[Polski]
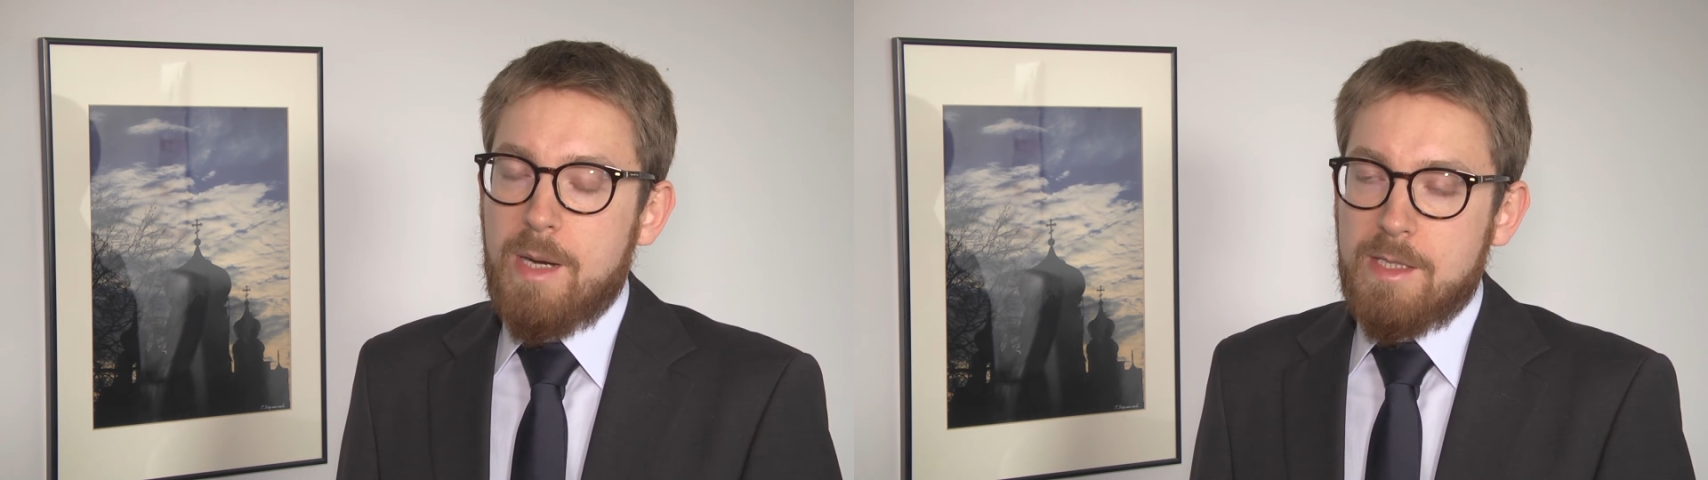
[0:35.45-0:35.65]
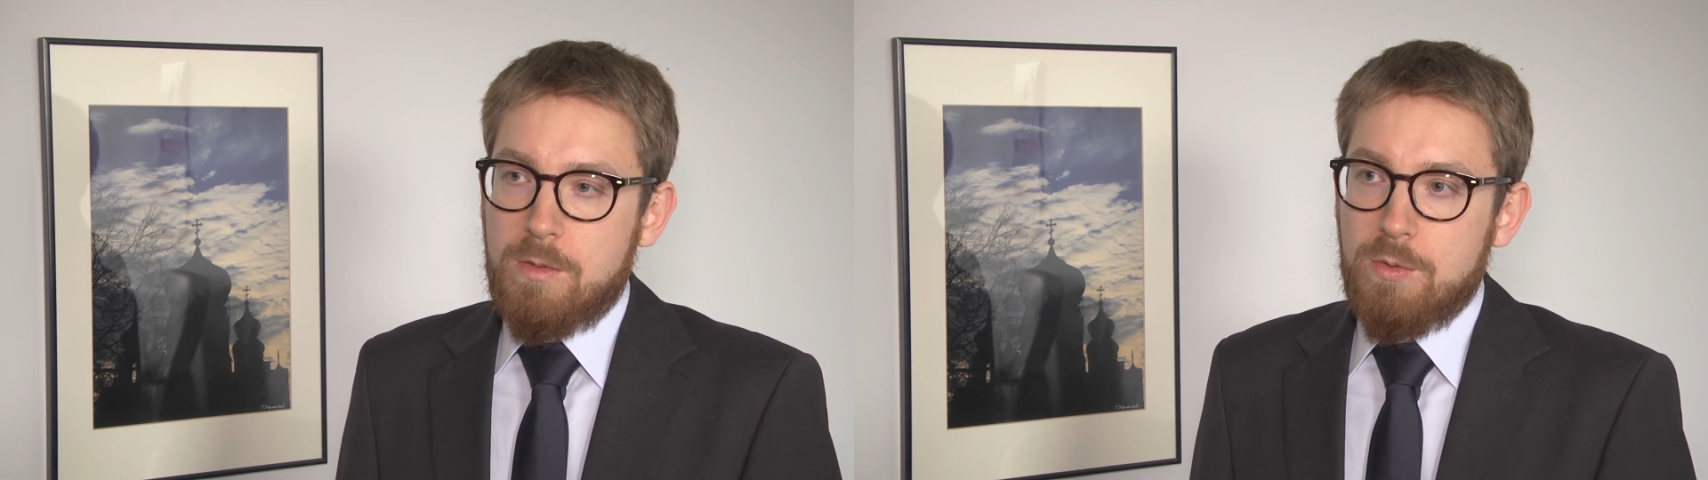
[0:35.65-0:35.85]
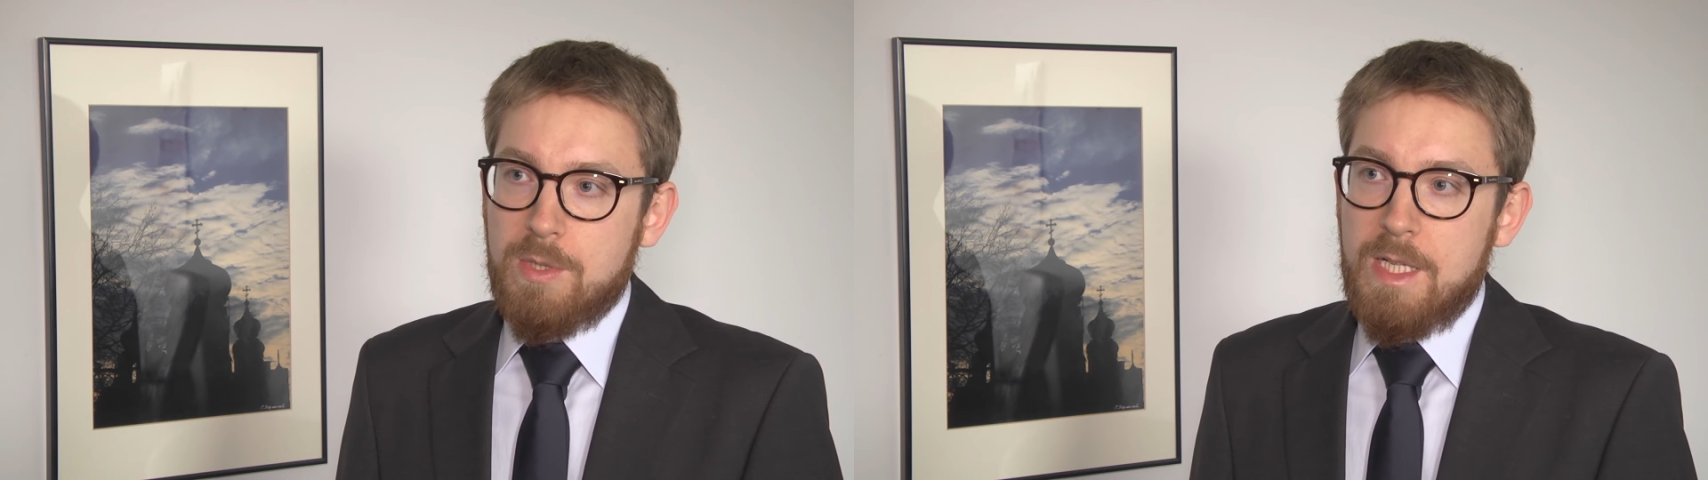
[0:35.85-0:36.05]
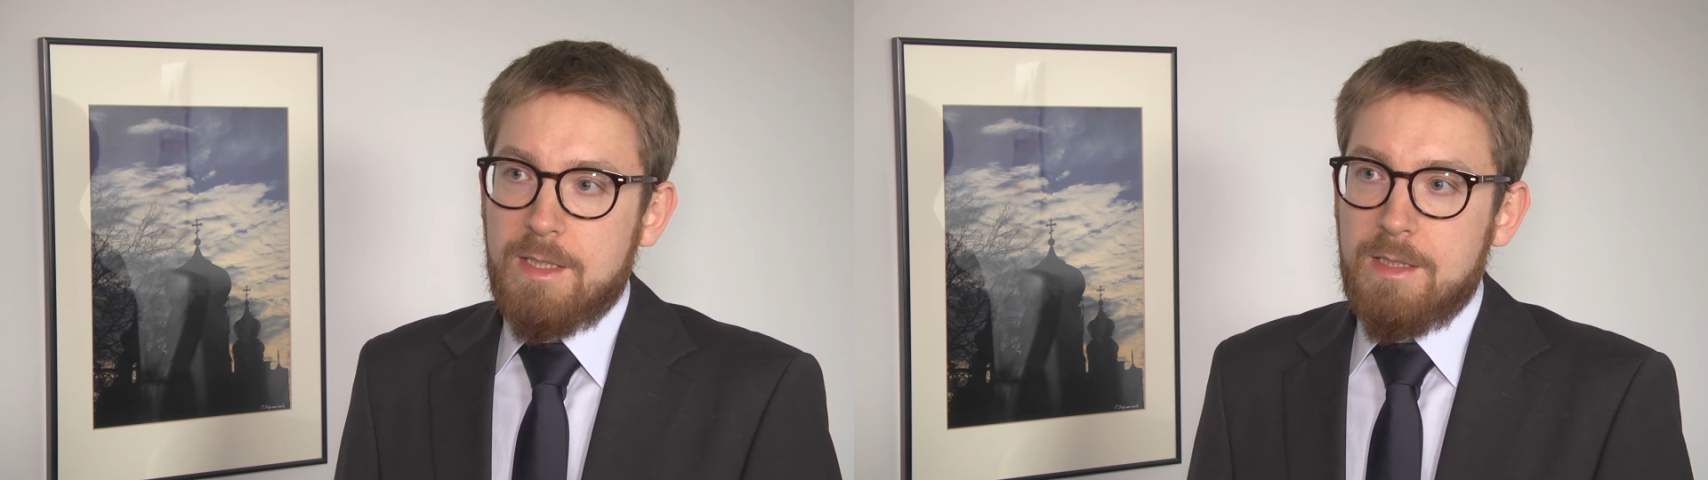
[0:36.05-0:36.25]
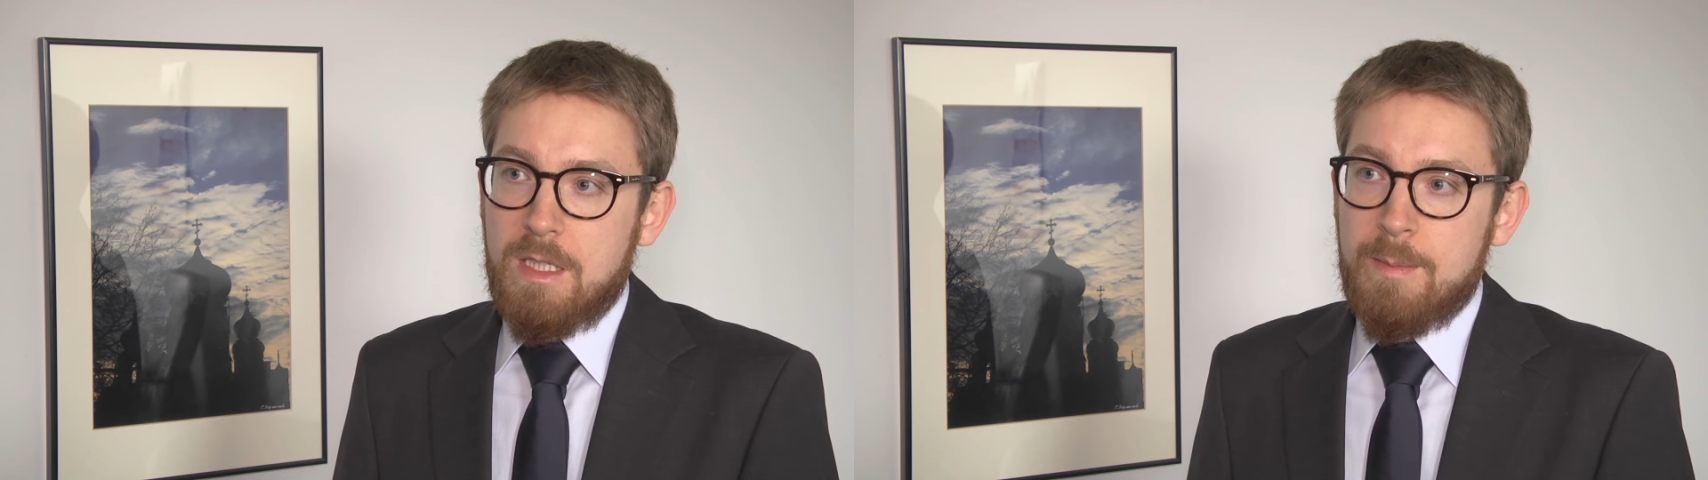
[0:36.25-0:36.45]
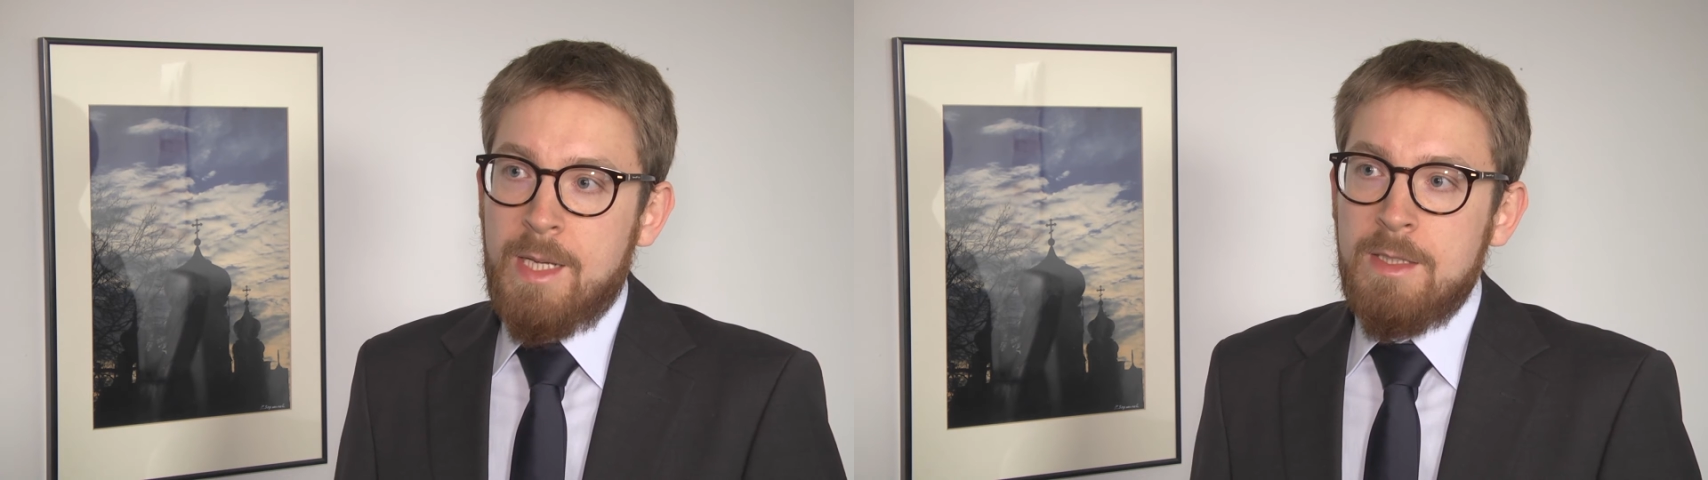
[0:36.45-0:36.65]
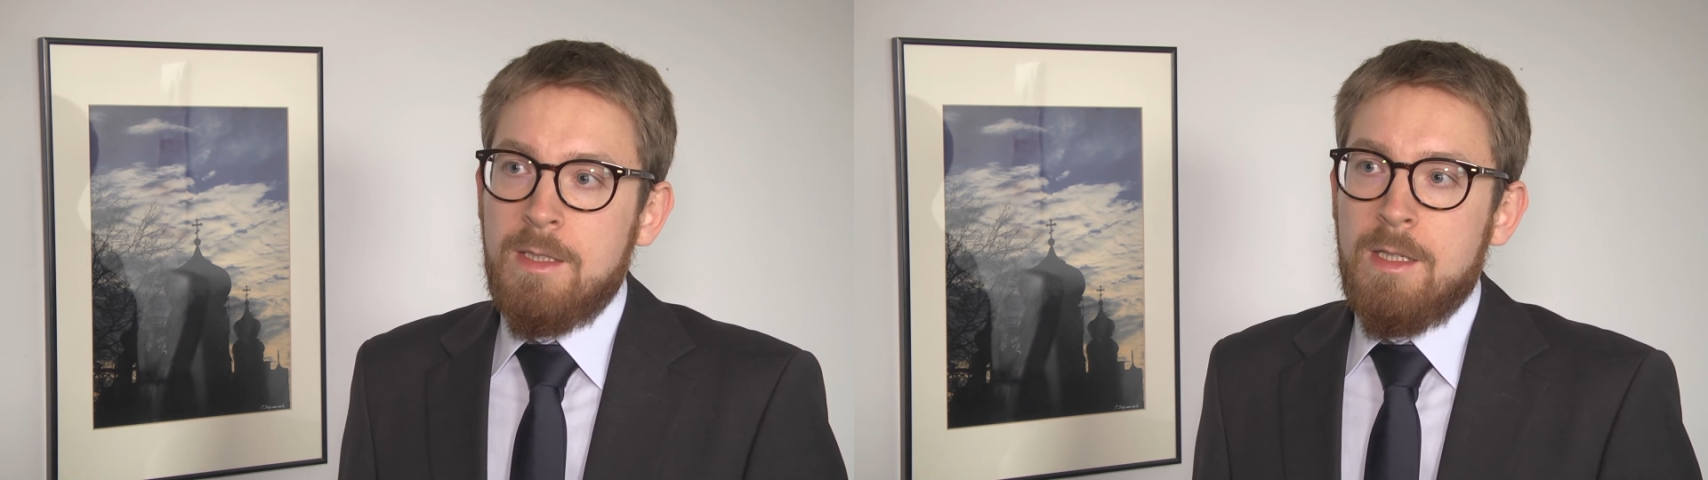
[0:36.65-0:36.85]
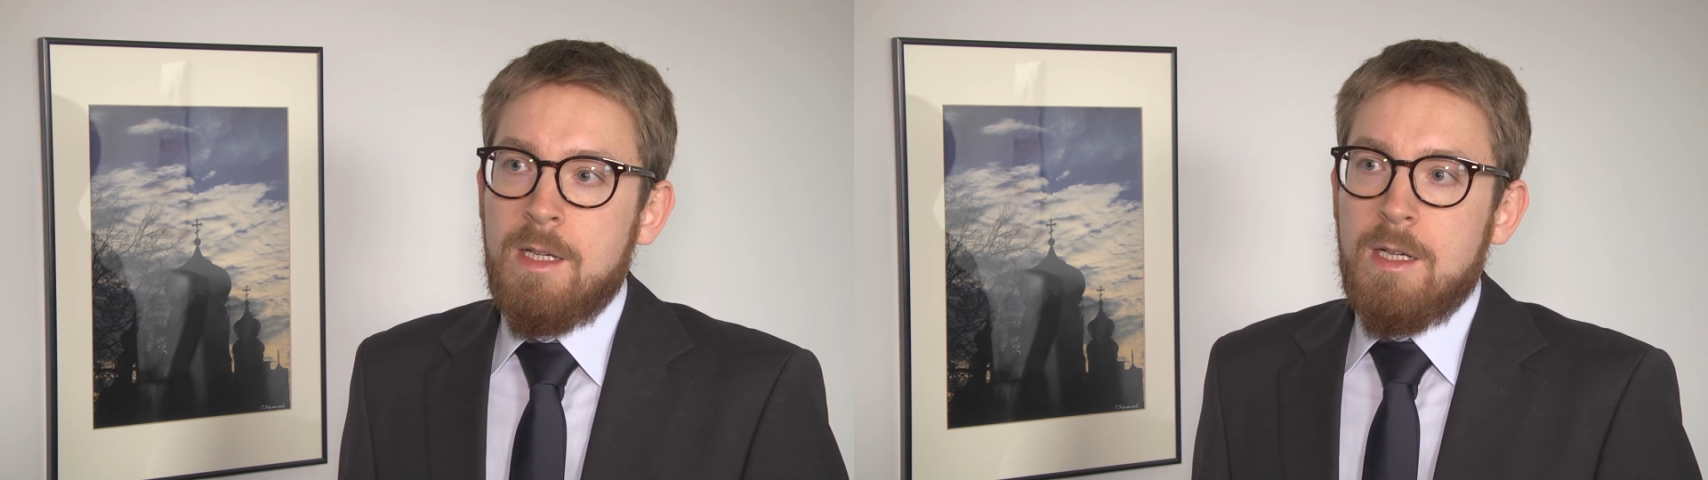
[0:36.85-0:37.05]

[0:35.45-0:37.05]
bardzo dużo na ten temat.